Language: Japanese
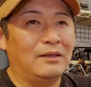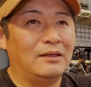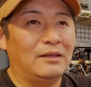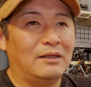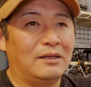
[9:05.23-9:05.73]

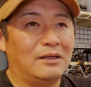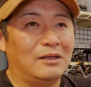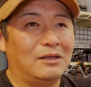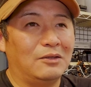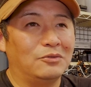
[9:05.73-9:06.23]

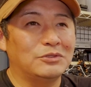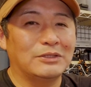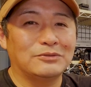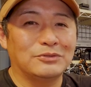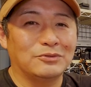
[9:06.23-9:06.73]
えー、おそ
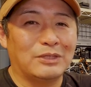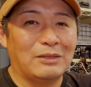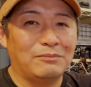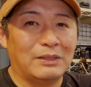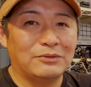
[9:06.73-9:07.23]
らくその
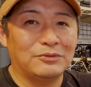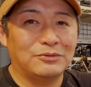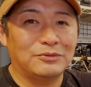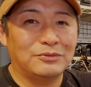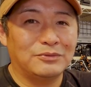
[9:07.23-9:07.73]
現場
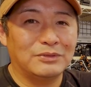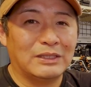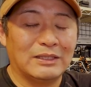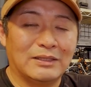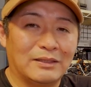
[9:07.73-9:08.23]
の
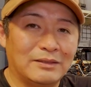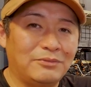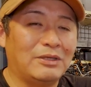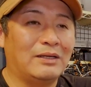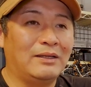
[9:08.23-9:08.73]
警官
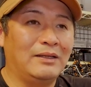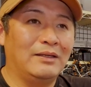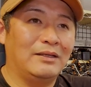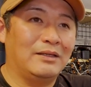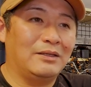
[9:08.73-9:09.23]
では、
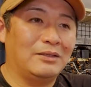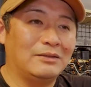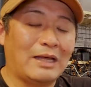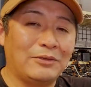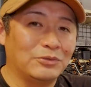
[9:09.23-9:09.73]

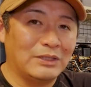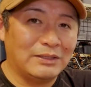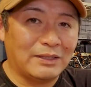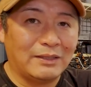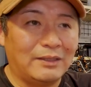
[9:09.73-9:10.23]
えー、対応で
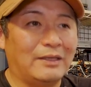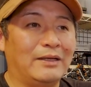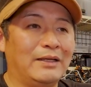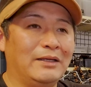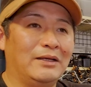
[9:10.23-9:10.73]
きないから、